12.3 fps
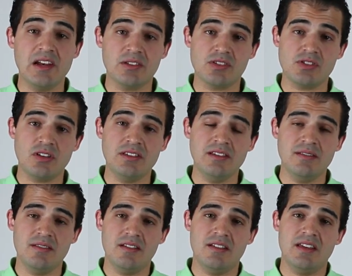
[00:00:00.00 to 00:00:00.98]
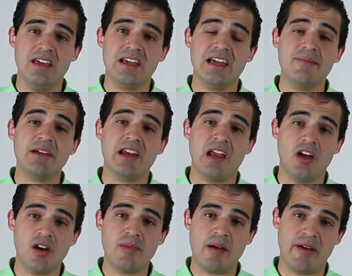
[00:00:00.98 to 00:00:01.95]
الاقتصادي الكلام كان على
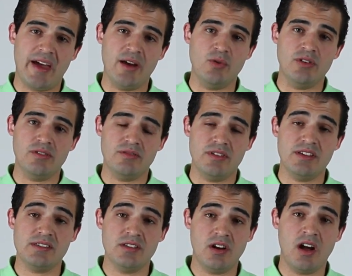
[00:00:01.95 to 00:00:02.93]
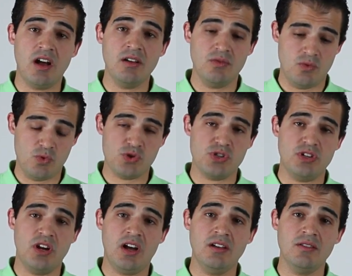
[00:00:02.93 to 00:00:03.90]
اربع محاور الزراعه
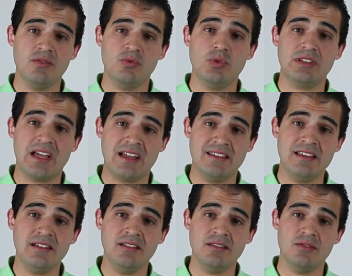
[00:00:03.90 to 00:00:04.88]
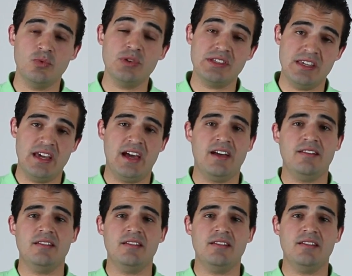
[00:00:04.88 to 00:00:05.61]
والصناعه والتعدين والسياحه